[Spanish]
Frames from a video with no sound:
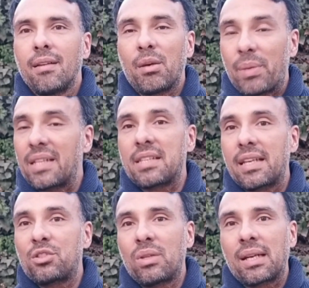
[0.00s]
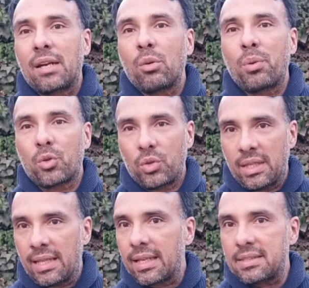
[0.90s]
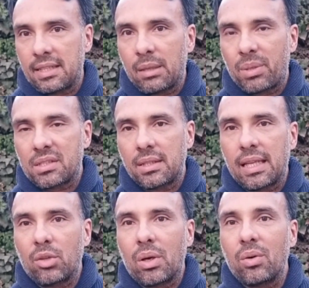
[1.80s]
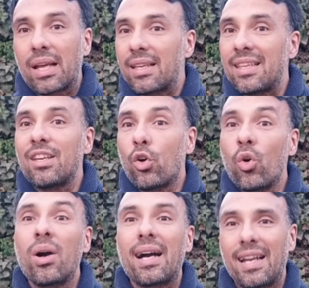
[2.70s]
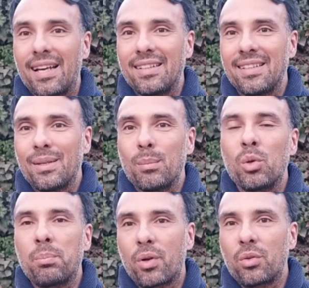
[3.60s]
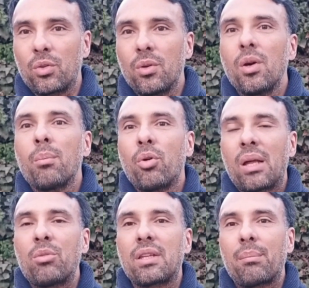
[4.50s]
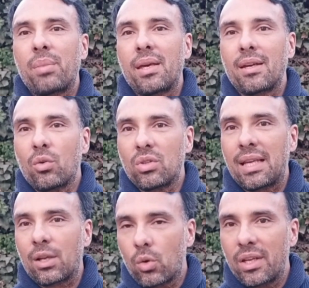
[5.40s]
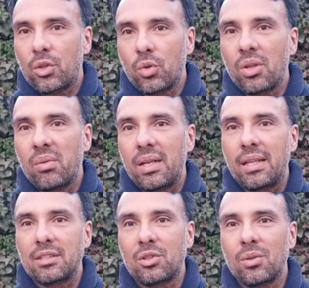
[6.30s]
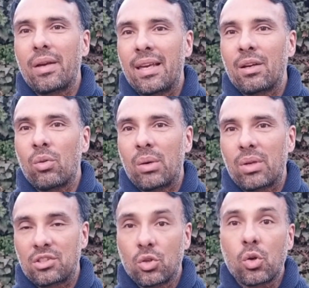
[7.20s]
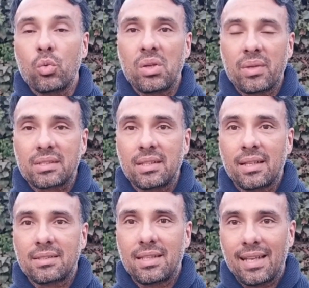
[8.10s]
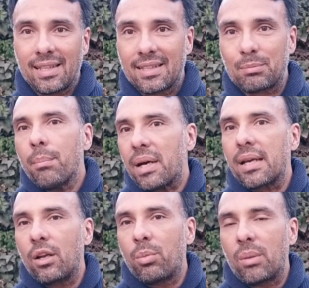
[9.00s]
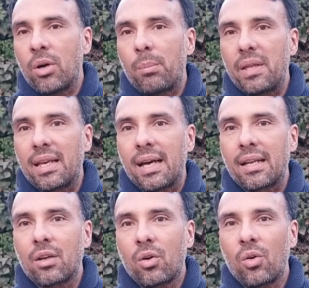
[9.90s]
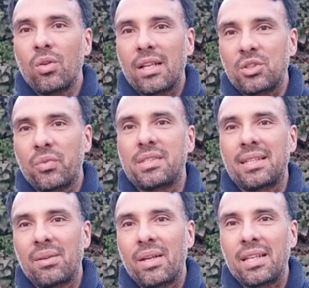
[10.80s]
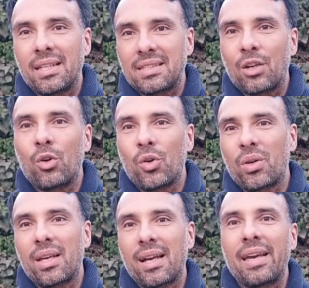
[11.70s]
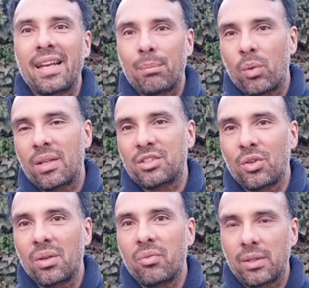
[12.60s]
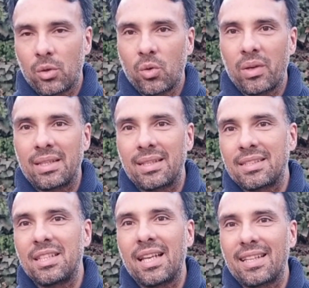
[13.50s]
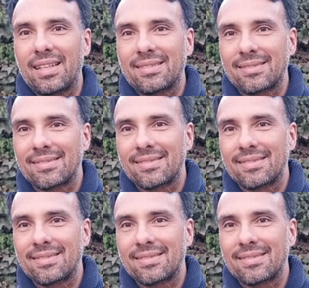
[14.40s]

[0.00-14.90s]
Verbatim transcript: Me parece que es una gran oportunidad la que se está presentando ahora y ojalá muy pronto podamos también contar con estudios de validación en colaboración con universidades chilenas para que lo podamos aplicar con la suficiente validez ecológica en la población infanto-juvenil chilena.